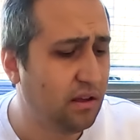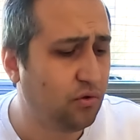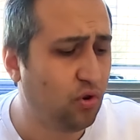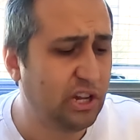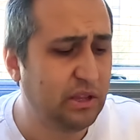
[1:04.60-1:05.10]

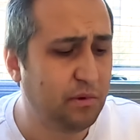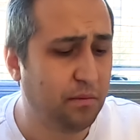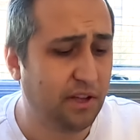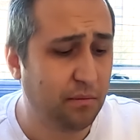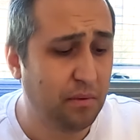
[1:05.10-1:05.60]
söylediğim ee,
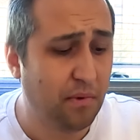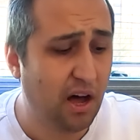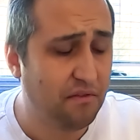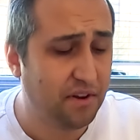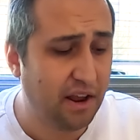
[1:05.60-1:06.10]
gibi hani bir
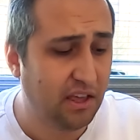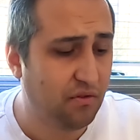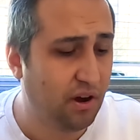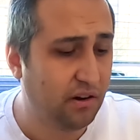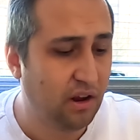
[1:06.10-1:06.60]
mavi
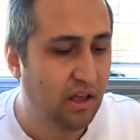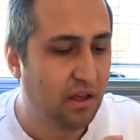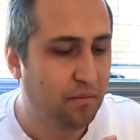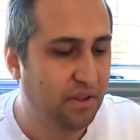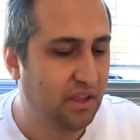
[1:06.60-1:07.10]
rengi var
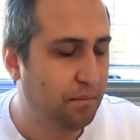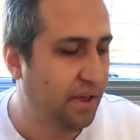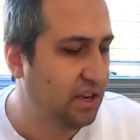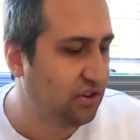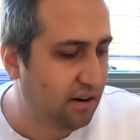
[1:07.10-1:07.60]
bir de
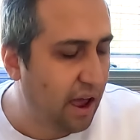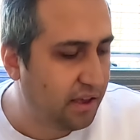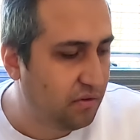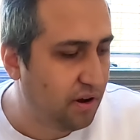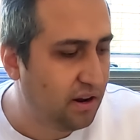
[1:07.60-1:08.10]
bej
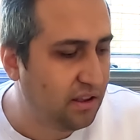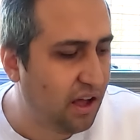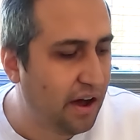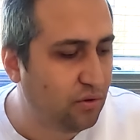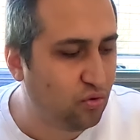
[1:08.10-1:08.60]
rengi var. Hani
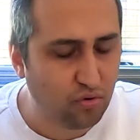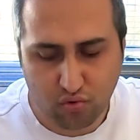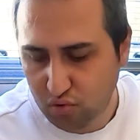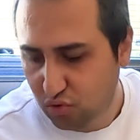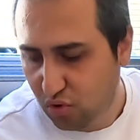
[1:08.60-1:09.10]
gayet uygun
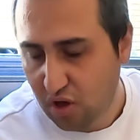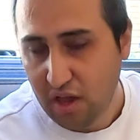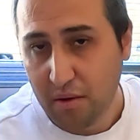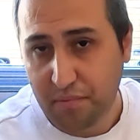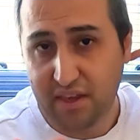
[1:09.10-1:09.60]
çünkü
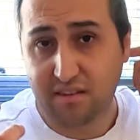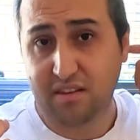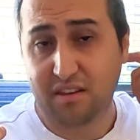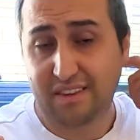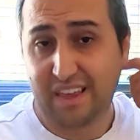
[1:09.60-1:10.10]

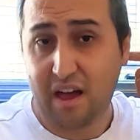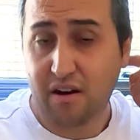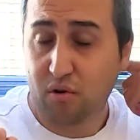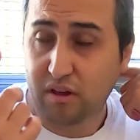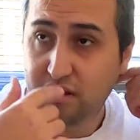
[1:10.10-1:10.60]
piyasada
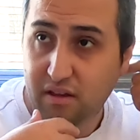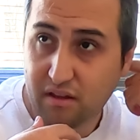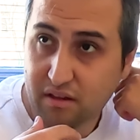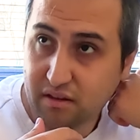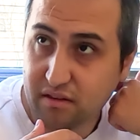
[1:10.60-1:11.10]
diğer
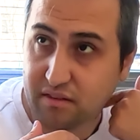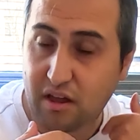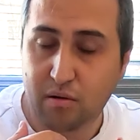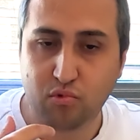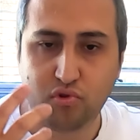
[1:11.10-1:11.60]
e,
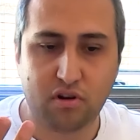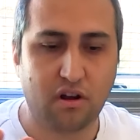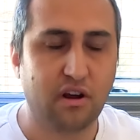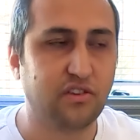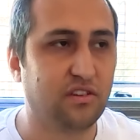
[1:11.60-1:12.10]
termosları
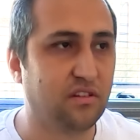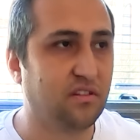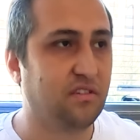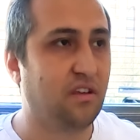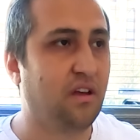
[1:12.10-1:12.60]

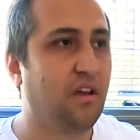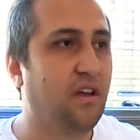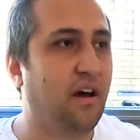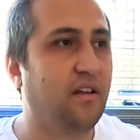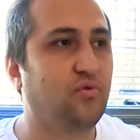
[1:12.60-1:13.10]
araştırdığınızda
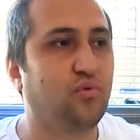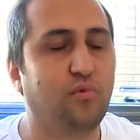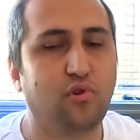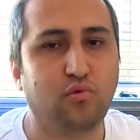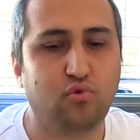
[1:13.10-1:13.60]
hani çok
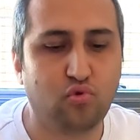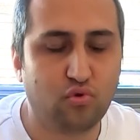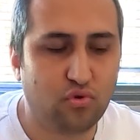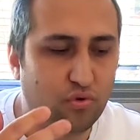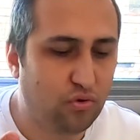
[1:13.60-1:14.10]
böyle
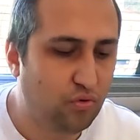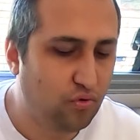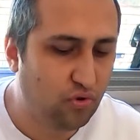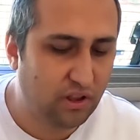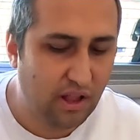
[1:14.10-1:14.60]
uçuk e,
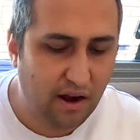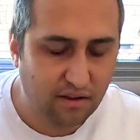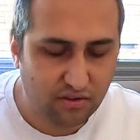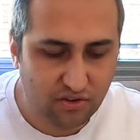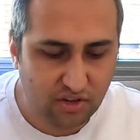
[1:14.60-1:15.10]
ücretler
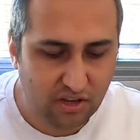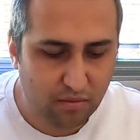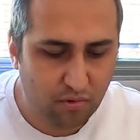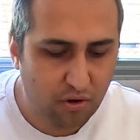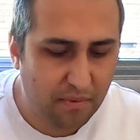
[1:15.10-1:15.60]
de
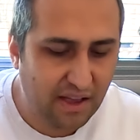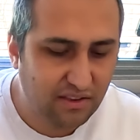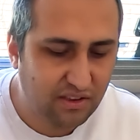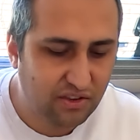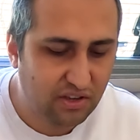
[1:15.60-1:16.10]
çıkabiliyor.
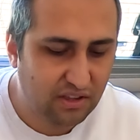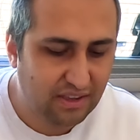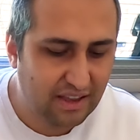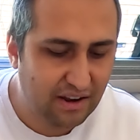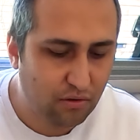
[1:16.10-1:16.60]
Bence hiç hani
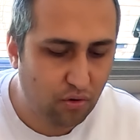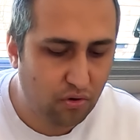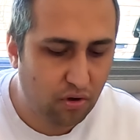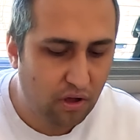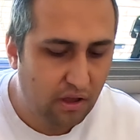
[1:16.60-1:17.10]
gerek
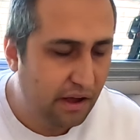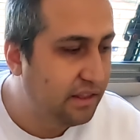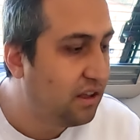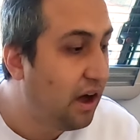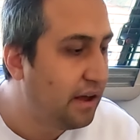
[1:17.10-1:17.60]
yok.
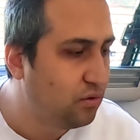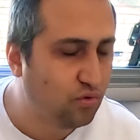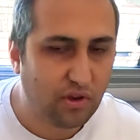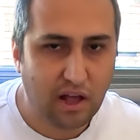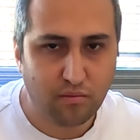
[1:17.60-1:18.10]
Hani gayet
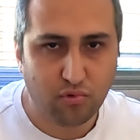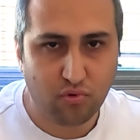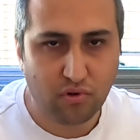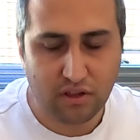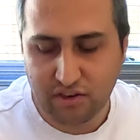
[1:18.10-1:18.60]
güzel bir
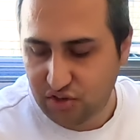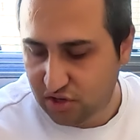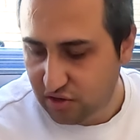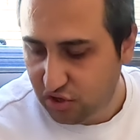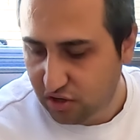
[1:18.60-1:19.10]
ürün. Hani
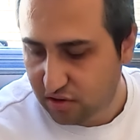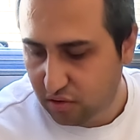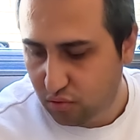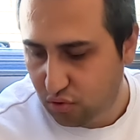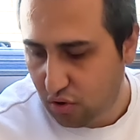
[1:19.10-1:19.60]
şık, şık
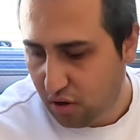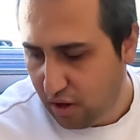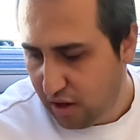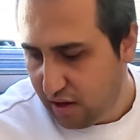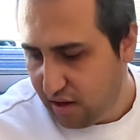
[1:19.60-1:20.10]
da duruyor.
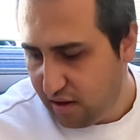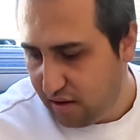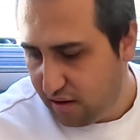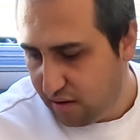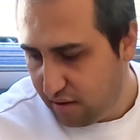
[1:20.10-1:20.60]

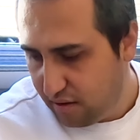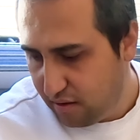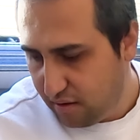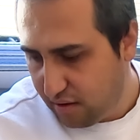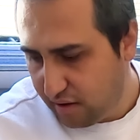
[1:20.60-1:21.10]

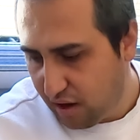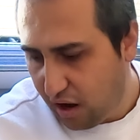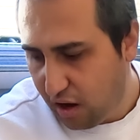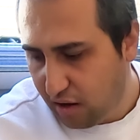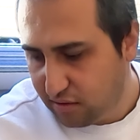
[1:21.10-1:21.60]
E, hani
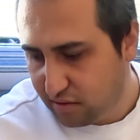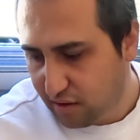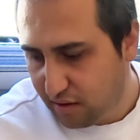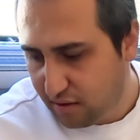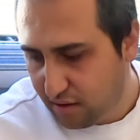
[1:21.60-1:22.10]

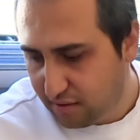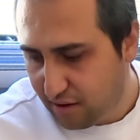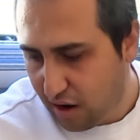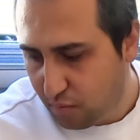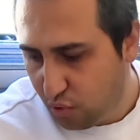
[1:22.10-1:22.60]
Halsa e,
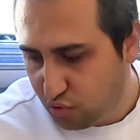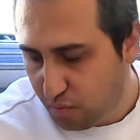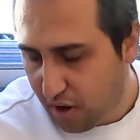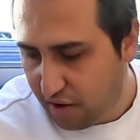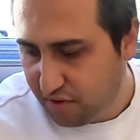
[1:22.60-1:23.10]
termos
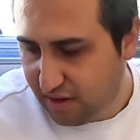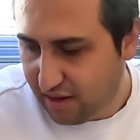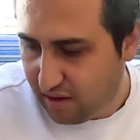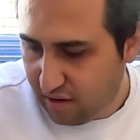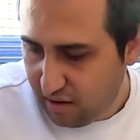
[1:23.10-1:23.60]
mavi
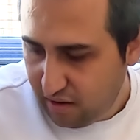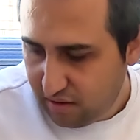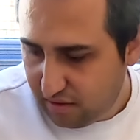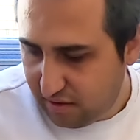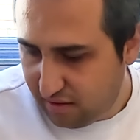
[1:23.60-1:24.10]
diye
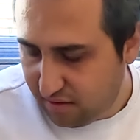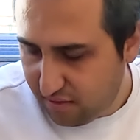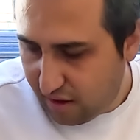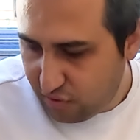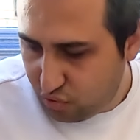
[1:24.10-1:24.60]

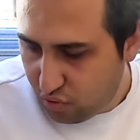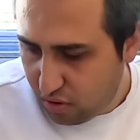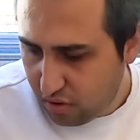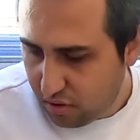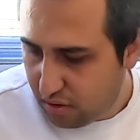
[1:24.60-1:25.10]

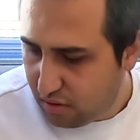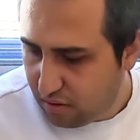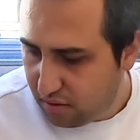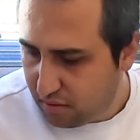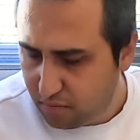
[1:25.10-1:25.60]
geçiyor. E,
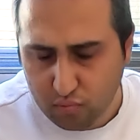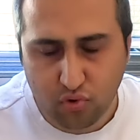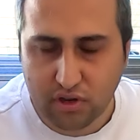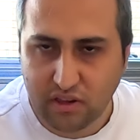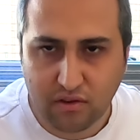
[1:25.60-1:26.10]

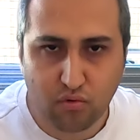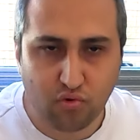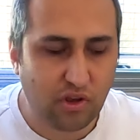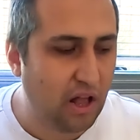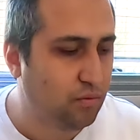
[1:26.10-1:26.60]
bu da hani
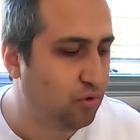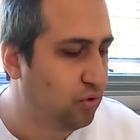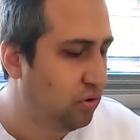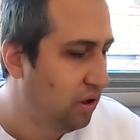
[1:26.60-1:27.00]
güzel bir ürün.